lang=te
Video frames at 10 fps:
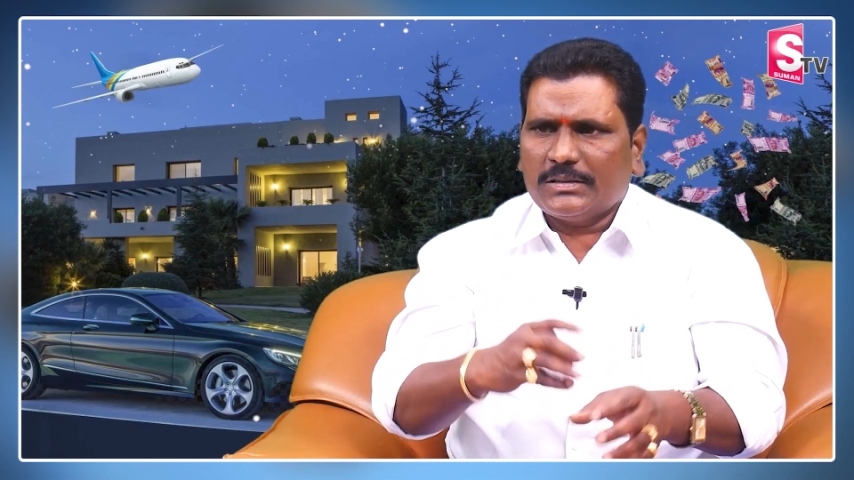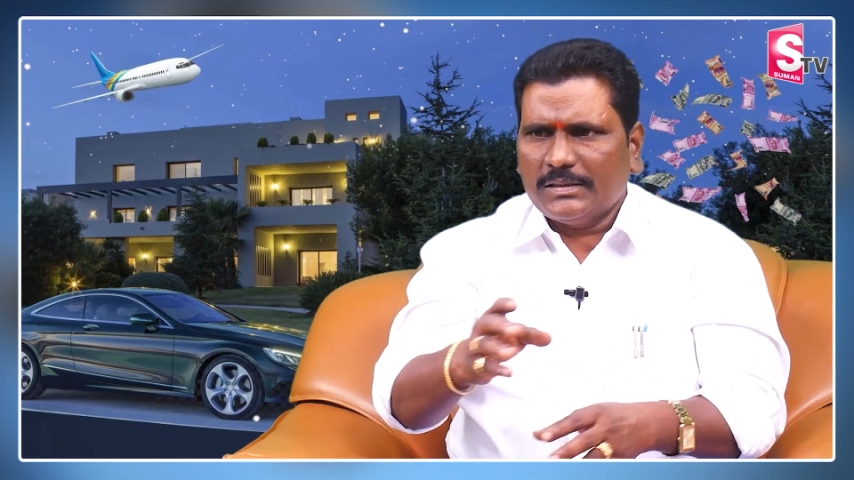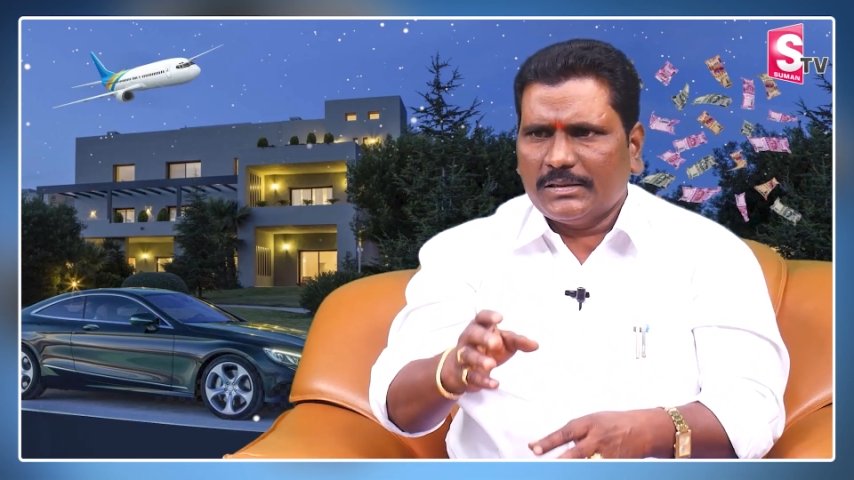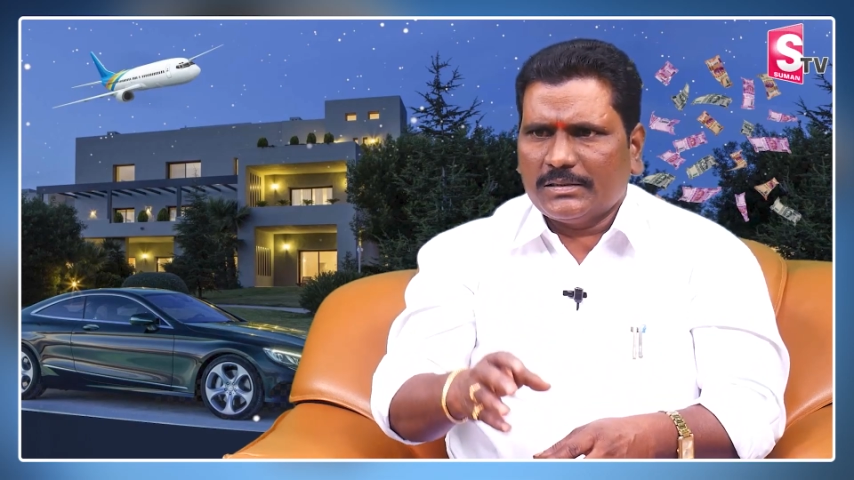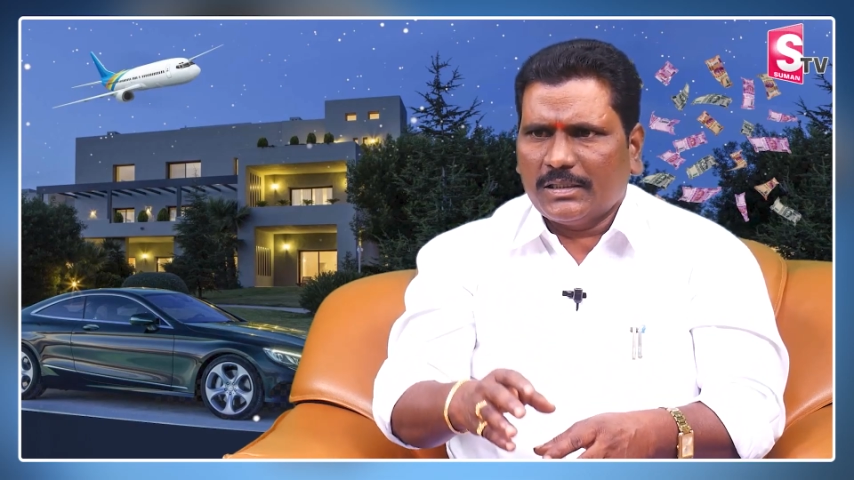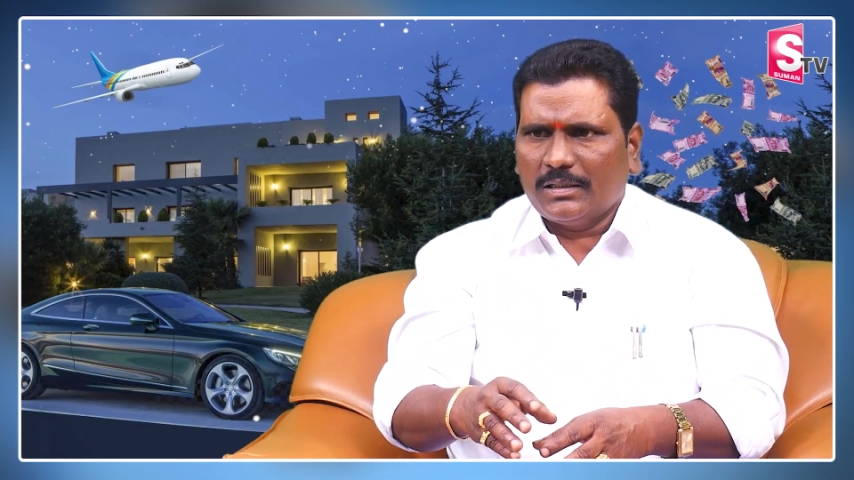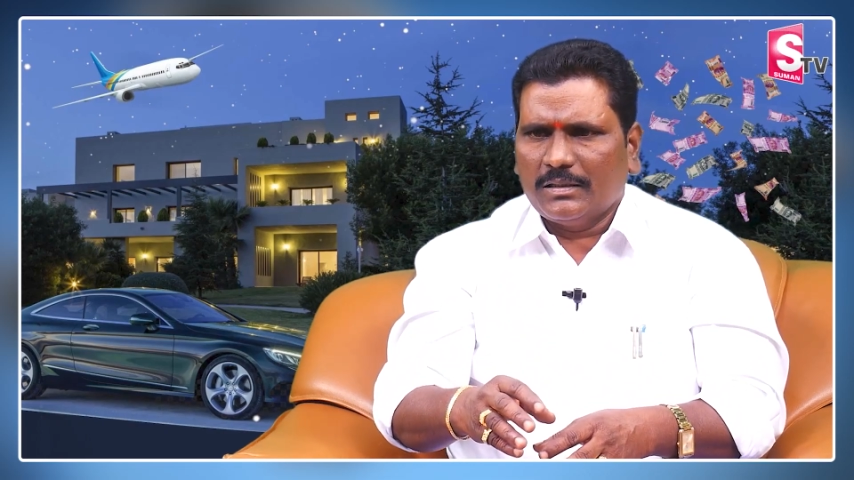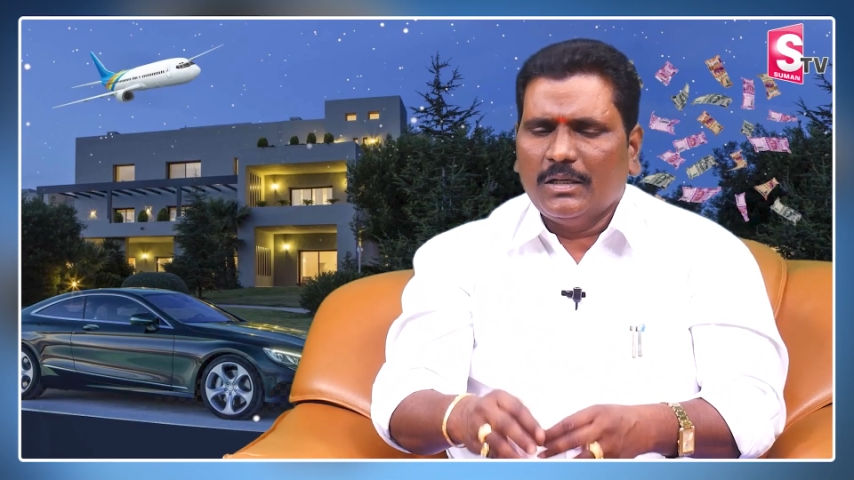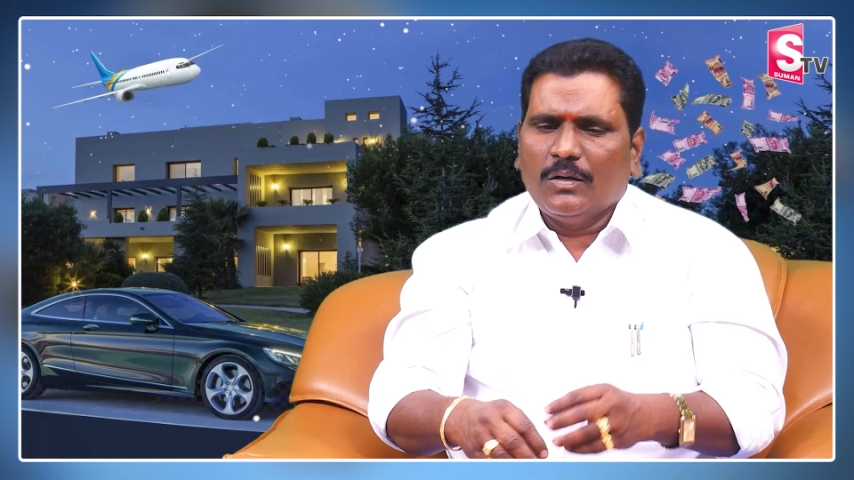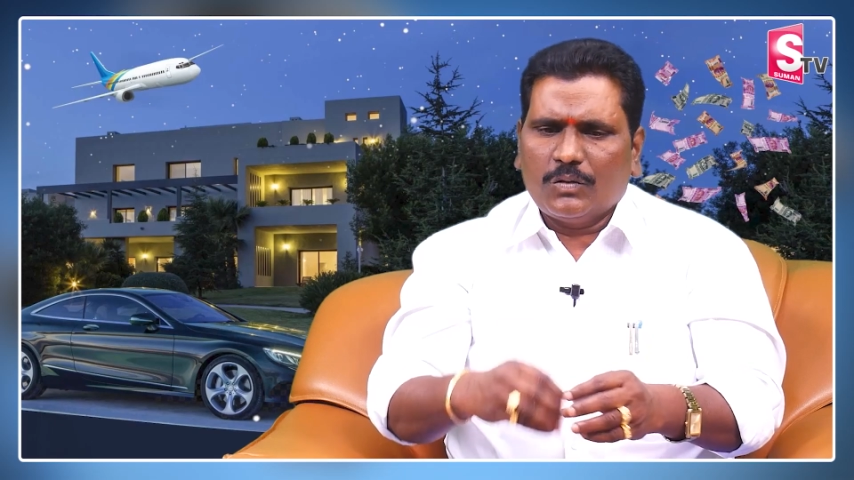స్టార్ట్ చేసేయాలి
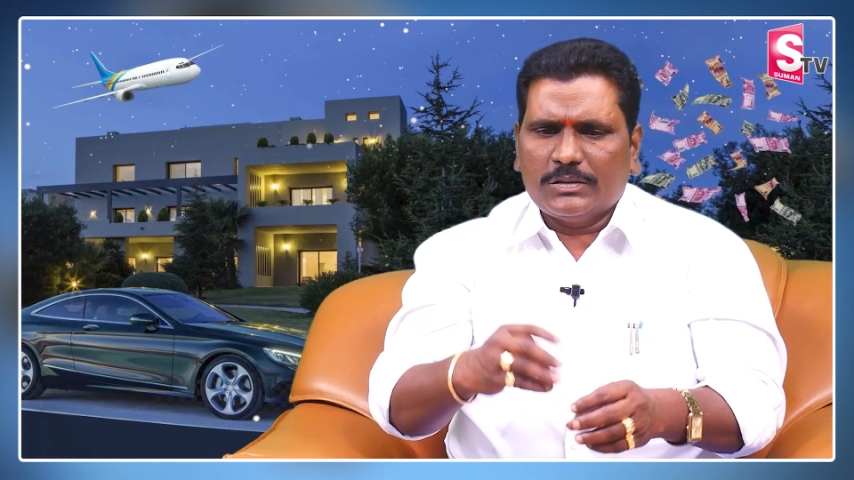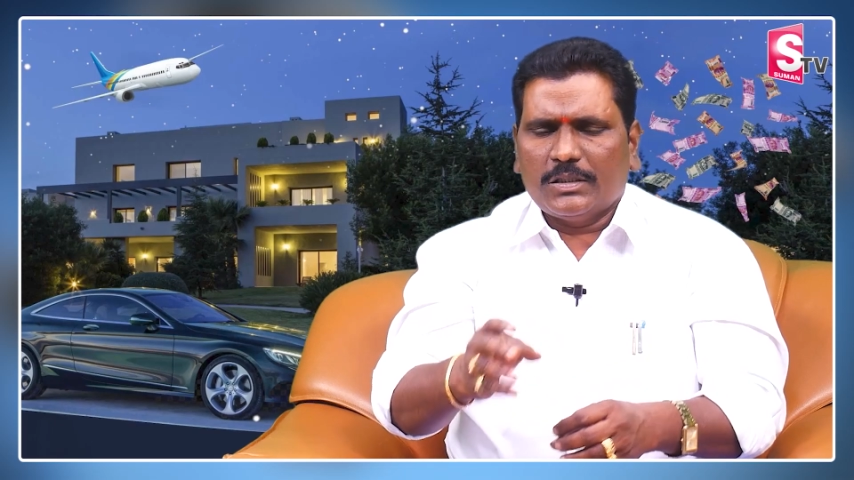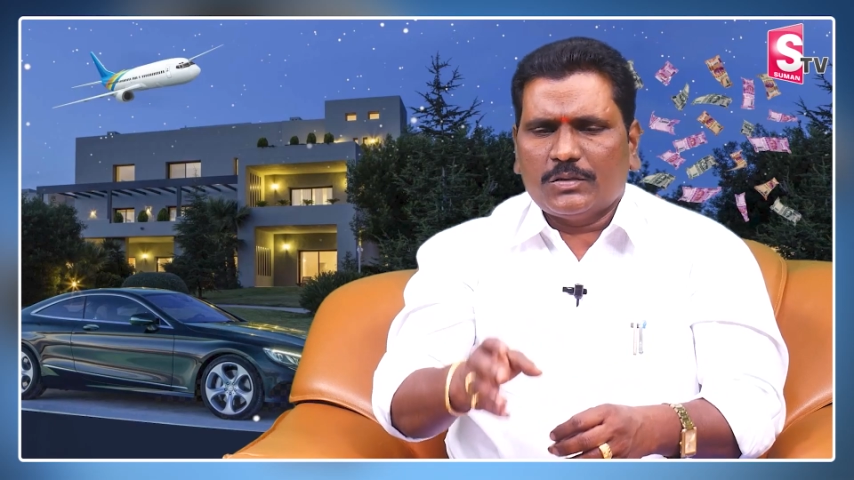కొంచెం